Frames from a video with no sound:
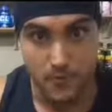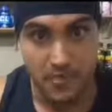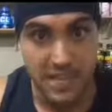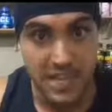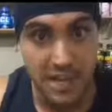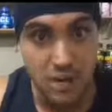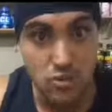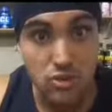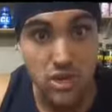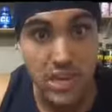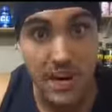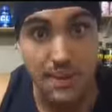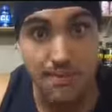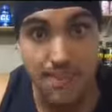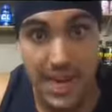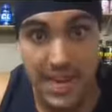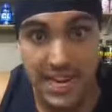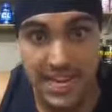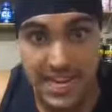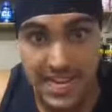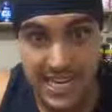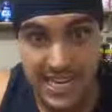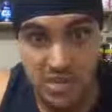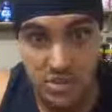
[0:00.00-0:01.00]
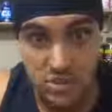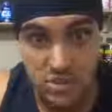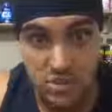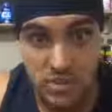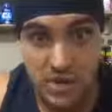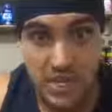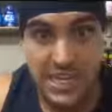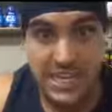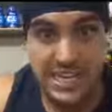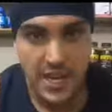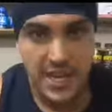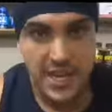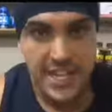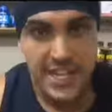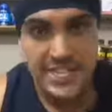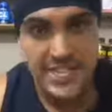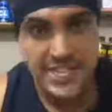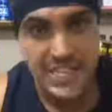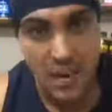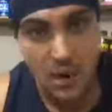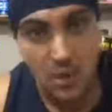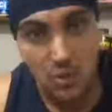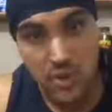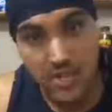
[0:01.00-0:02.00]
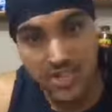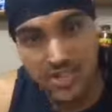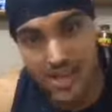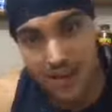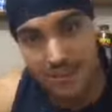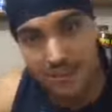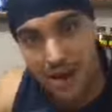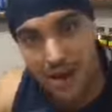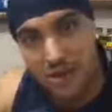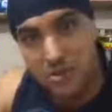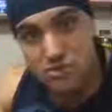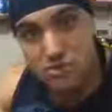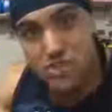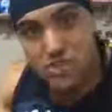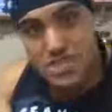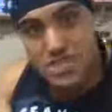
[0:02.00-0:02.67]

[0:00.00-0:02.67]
estão trabalhando, estão em trabalho